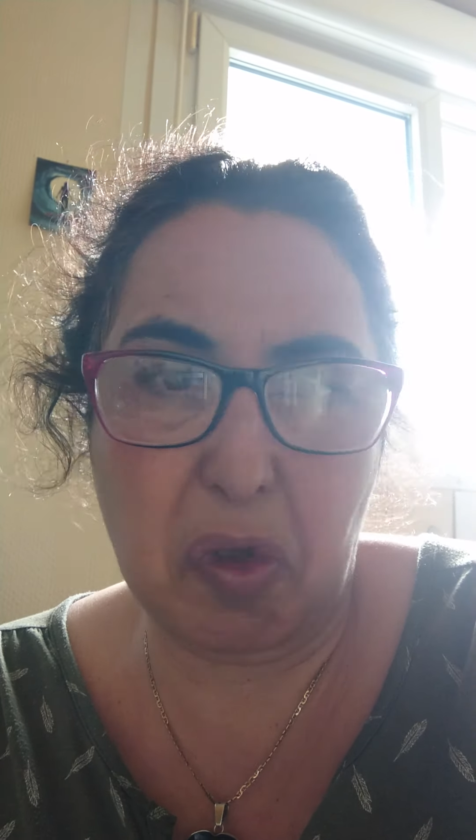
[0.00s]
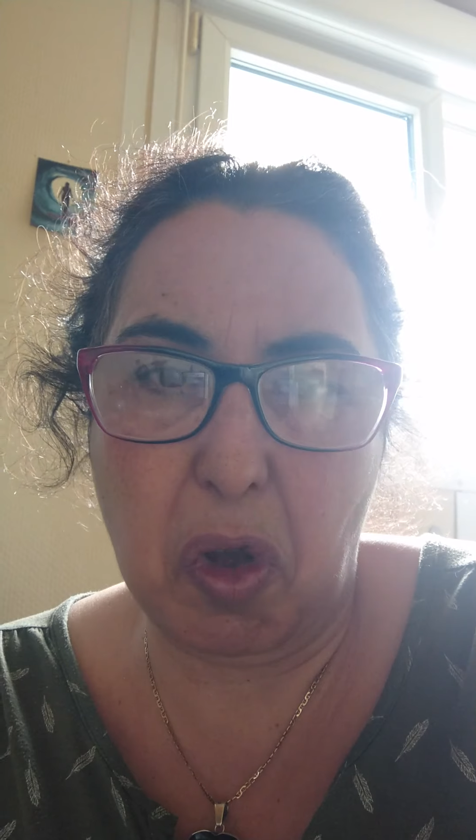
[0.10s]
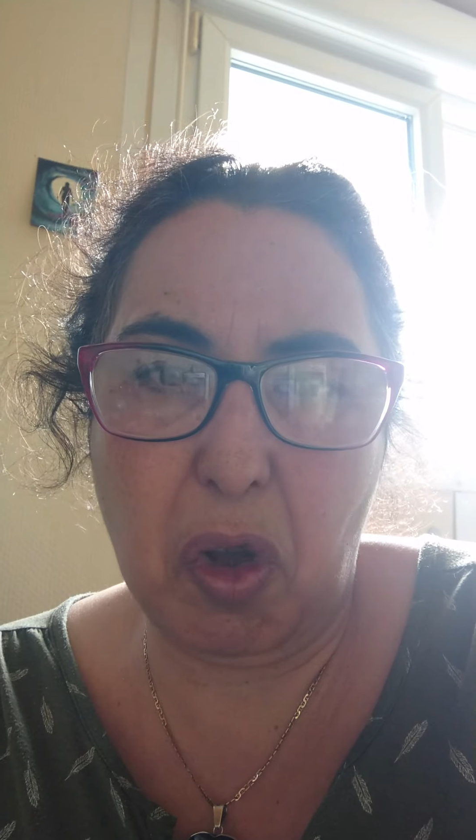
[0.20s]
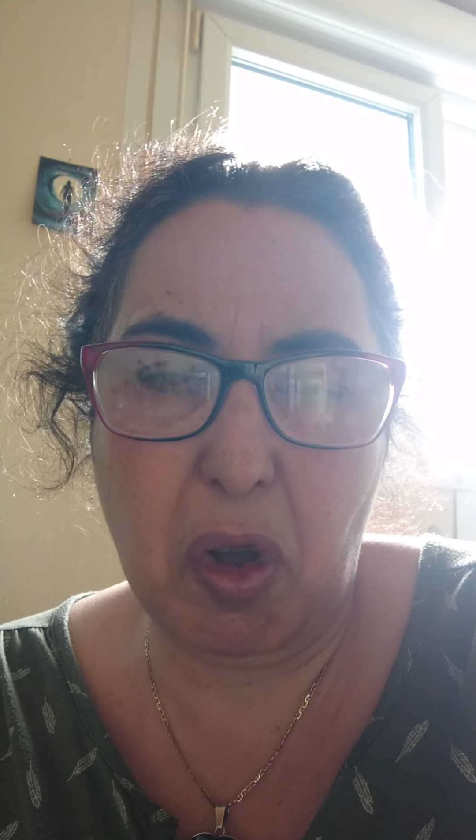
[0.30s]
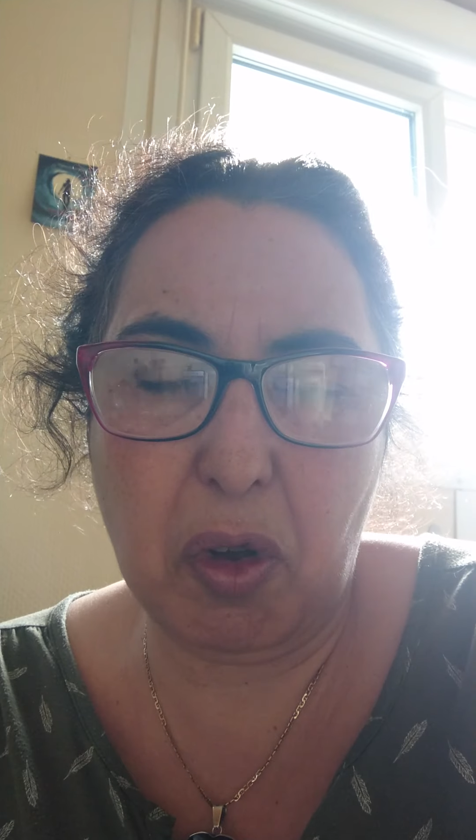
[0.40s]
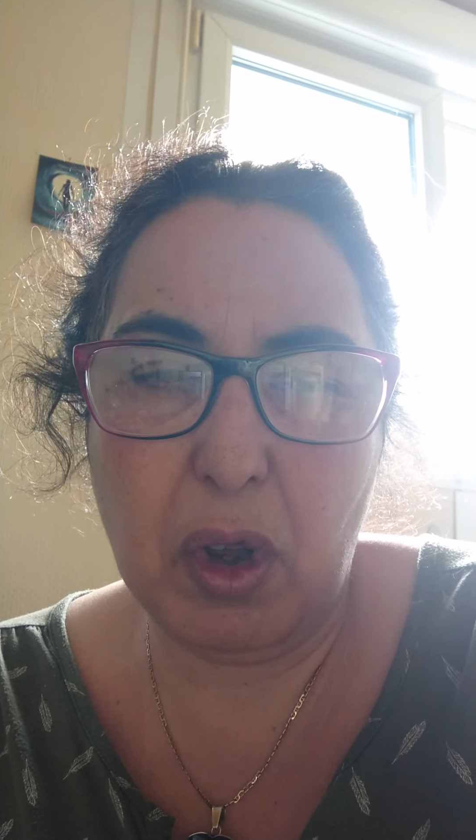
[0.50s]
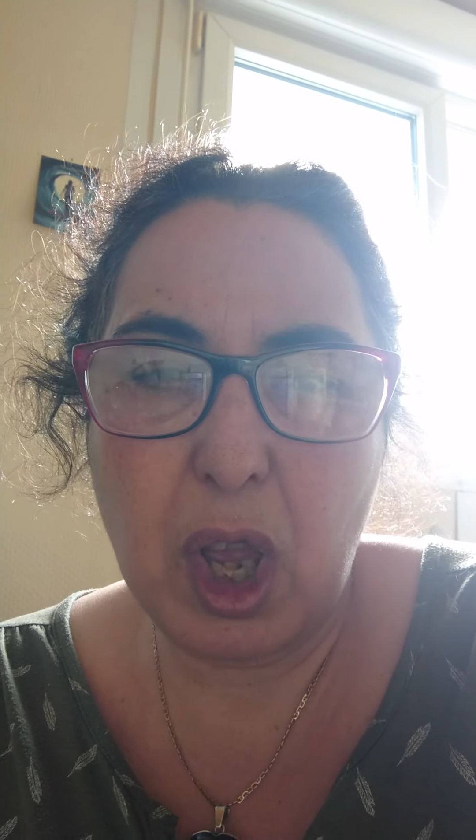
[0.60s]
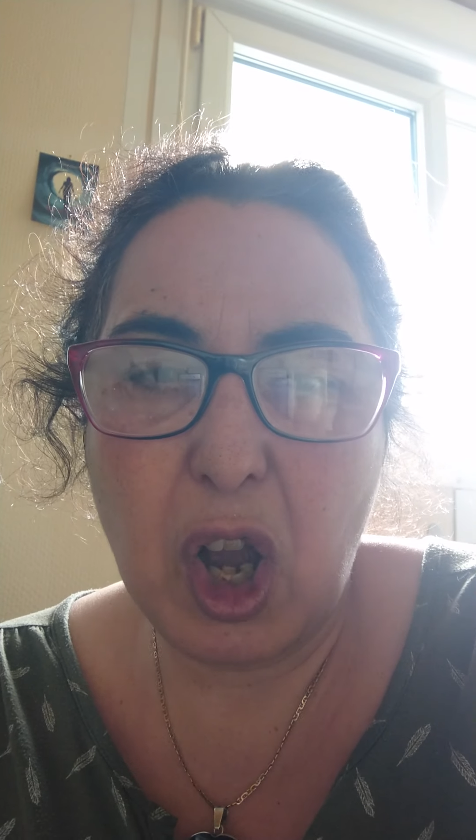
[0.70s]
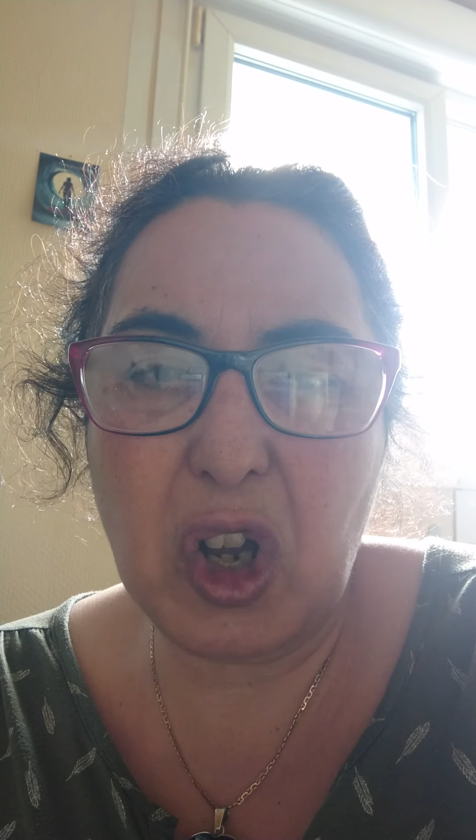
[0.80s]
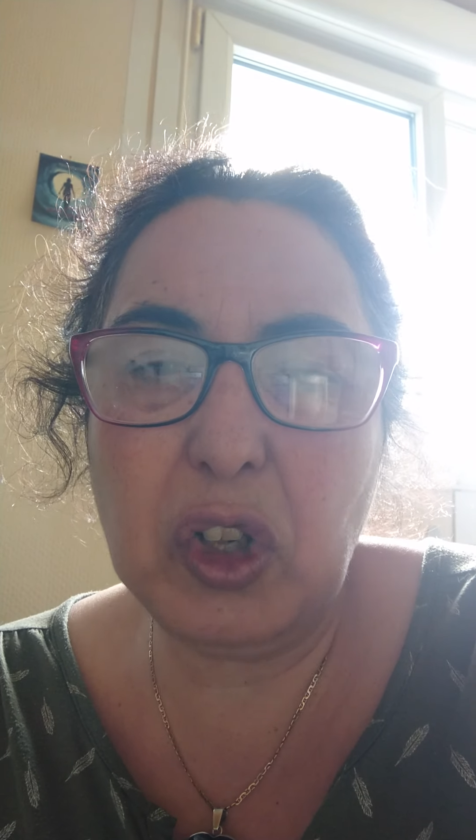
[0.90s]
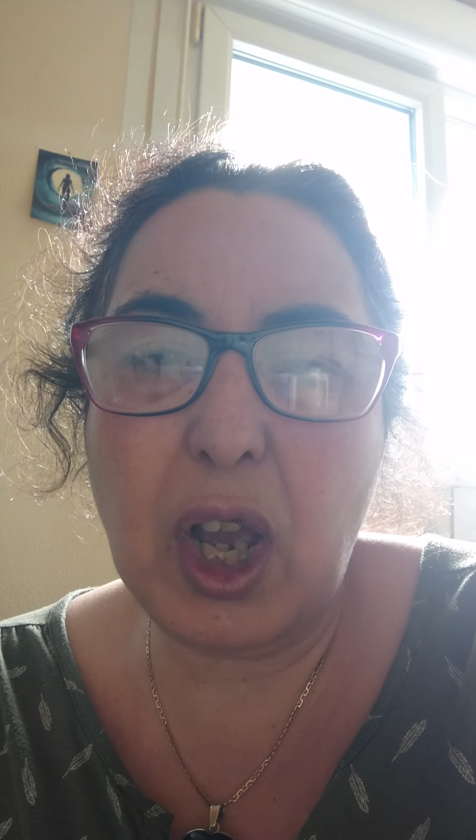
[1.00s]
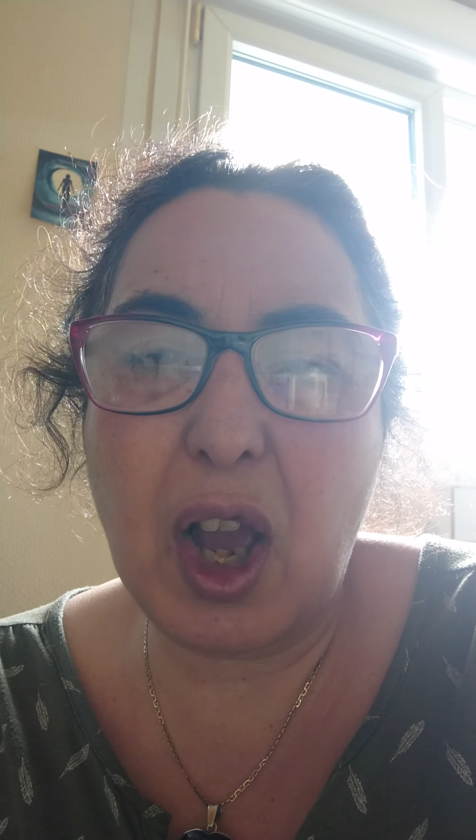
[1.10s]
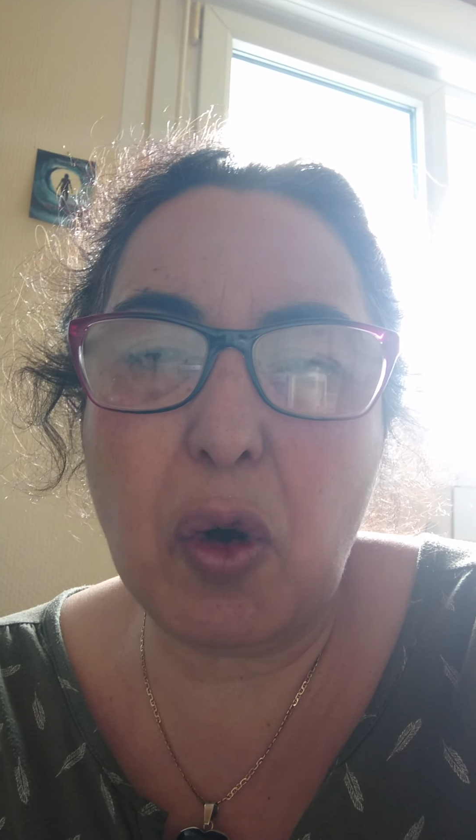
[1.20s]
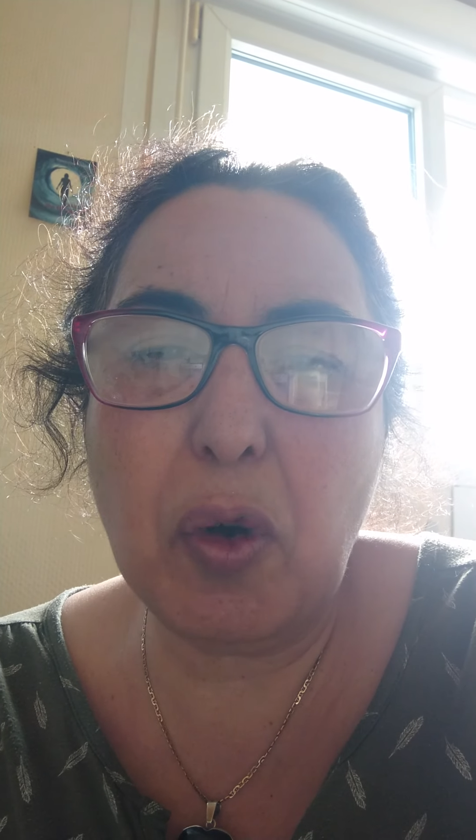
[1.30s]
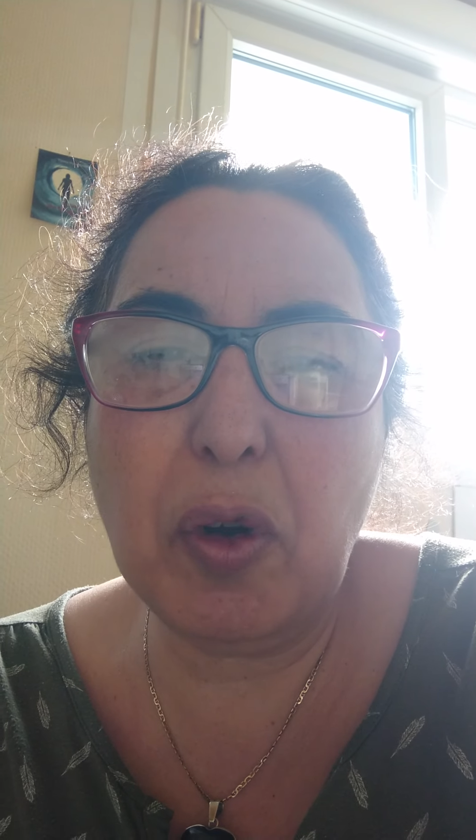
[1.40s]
Non, on a